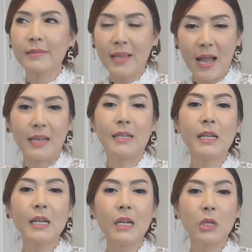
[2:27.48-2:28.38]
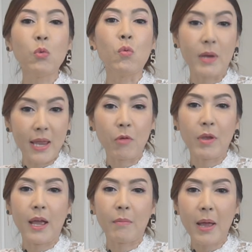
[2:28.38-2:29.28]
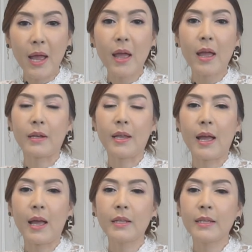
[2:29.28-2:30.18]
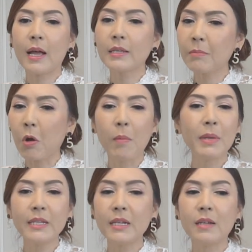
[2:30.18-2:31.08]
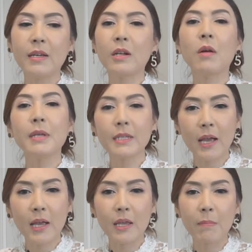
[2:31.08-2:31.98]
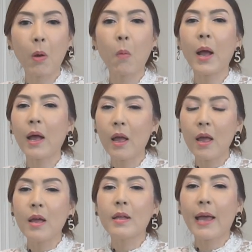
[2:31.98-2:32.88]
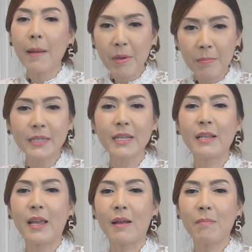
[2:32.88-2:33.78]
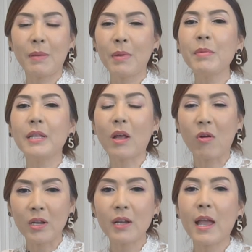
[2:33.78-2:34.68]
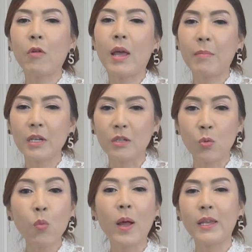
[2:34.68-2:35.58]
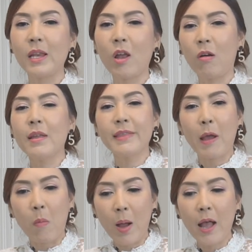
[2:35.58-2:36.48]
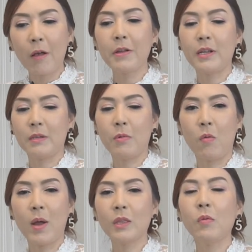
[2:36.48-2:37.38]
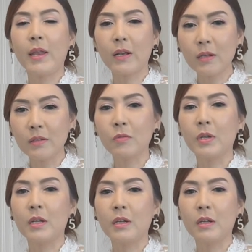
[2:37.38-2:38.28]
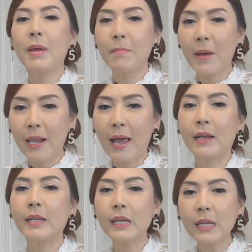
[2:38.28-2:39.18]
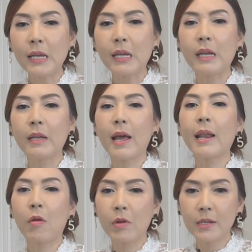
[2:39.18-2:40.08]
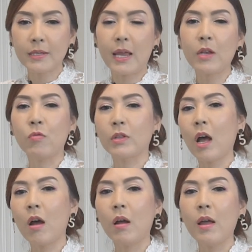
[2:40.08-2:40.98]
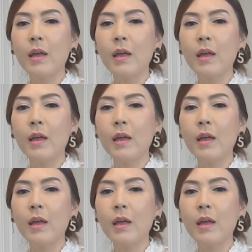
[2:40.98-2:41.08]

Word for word: ศาสตร์ที่อยู่มายาวนานมากนะคะ ถ้าจะบอกว่าไม่จริงเลยก็ไม่ใช่ เพราะว่าถ้ามันไม่จริงเนี่ย มันไม่มีต่อเนื่องยาวนานมาถึงทุกวันนี้หรอก แต่ว่าก็อยากจะบอกว่าตัวเลขก็คือส่วนหนึ่ง เป็นพลังที่ดี ถ้าเราเลือกใช้ให้ถูกต้อง